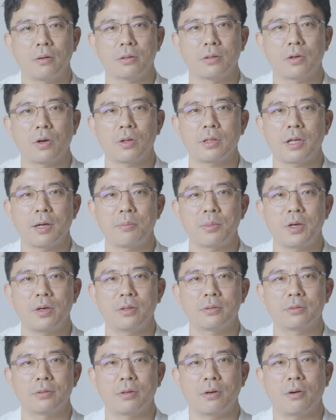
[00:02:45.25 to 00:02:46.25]

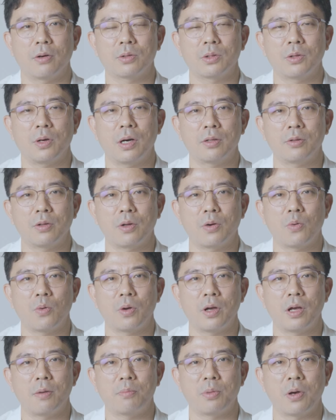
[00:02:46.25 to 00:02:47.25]
그렇다면 어떠한
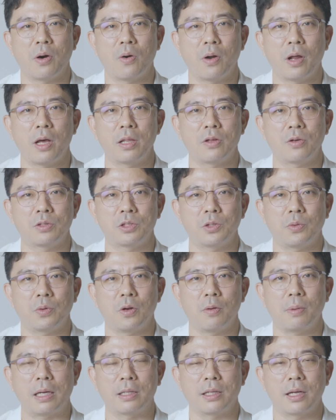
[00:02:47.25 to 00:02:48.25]
경우에 병원에서
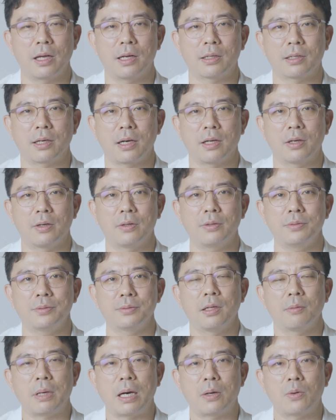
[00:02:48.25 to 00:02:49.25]
치료를 받아야 할까요?
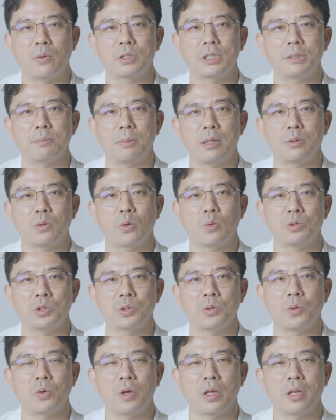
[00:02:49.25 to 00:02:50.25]
바로 심한
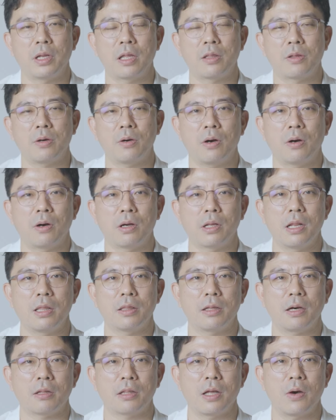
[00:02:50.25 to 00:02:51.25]
통증으로 인해서
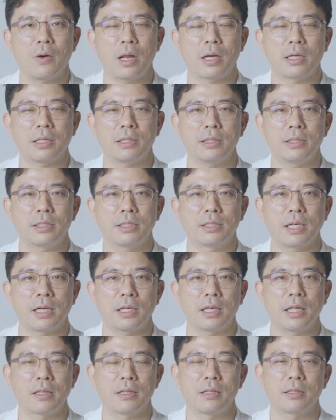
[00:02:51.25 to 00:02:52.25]
일상생활에 큰
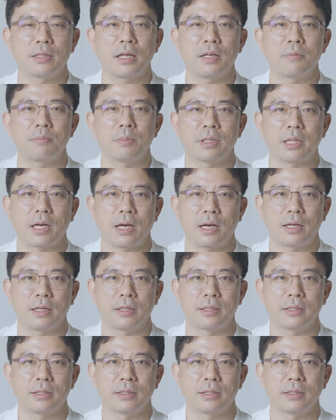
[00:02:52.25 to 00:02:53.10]
지장이 있을 때입니다.